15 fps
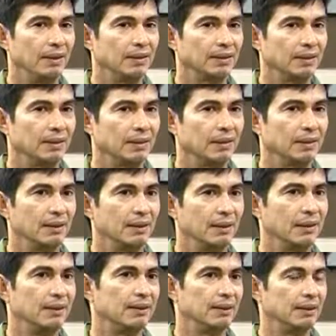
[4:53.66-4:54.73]
Es
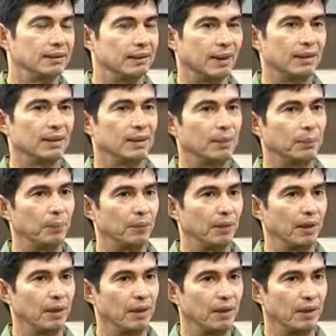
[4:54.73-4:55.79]
eh, interesante
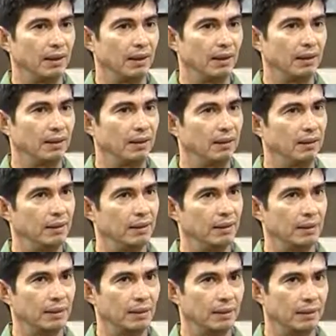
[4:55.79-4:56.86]
porque
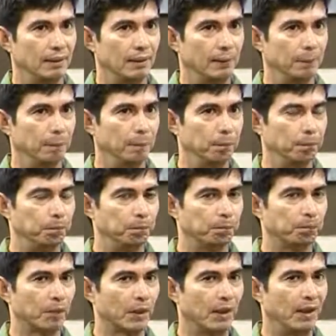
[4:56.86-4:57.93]
la,
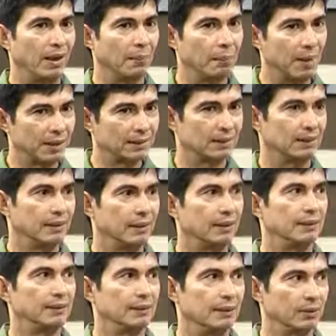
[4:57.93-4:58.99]
las bases de
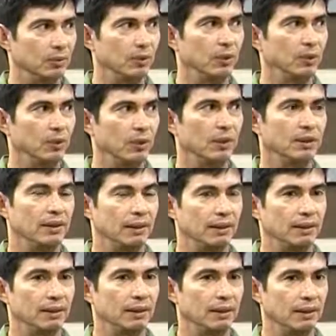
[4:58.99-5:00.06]
la literatura
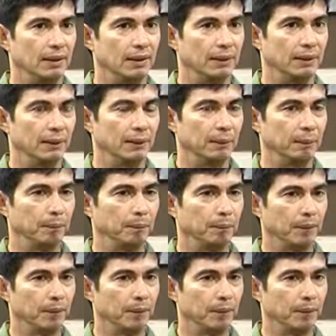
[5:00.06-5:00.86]
hondureña que